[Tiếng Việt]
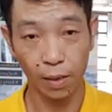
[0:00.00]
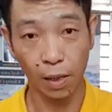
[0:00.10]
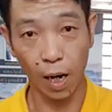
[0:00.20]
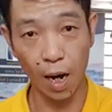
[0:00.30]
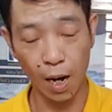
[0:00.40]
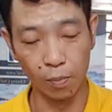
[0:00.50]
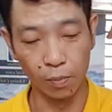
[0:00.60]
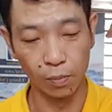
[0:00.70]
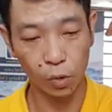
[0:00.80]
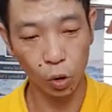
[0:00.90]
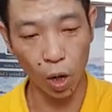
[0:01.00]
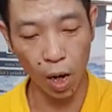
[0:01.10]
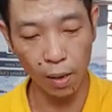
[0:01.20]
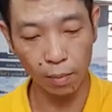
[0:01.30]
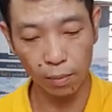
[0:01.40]
Không,
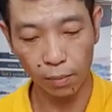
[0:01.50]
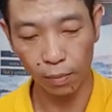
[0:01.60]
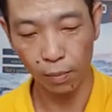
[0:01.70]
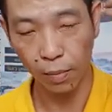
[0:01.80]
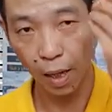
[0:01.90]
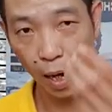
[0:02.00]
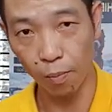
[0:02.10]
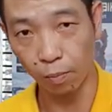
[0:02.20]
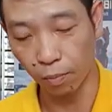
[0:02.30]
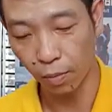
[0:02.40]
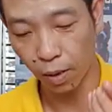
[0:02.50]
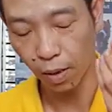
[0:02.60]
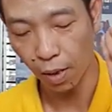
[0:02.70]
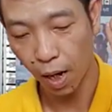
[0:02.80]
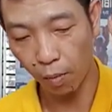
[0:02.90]
xuống. Hồng.
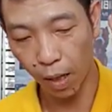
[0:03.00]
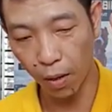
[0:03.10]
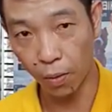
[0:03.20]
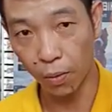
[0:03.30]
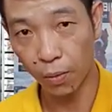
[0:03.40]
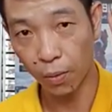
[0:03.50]
Hồng đâu?